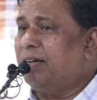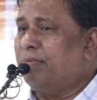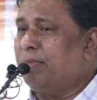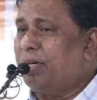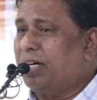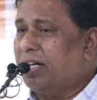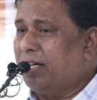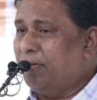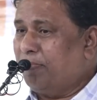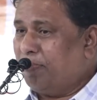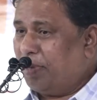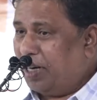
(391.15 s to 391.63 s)

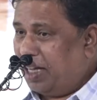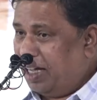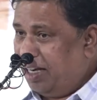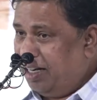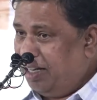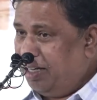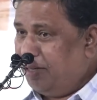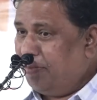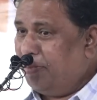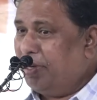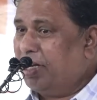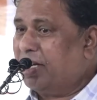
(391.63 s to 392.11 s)
हमारे
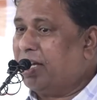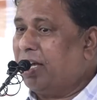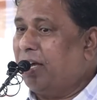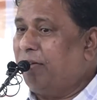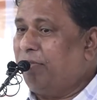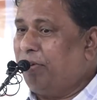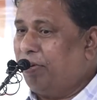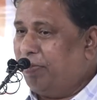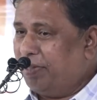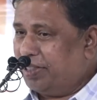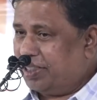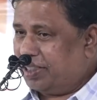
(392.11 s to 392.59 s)
प्लानिंग में
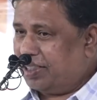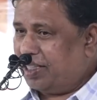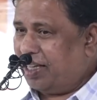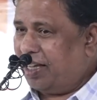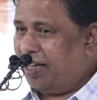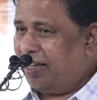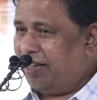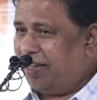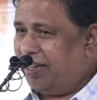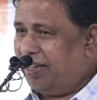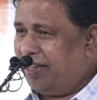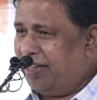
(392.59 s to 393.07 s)
क्या
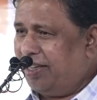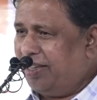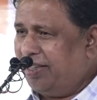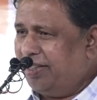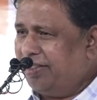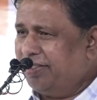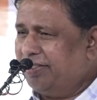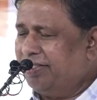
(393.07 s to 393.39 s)
व्यवस्था है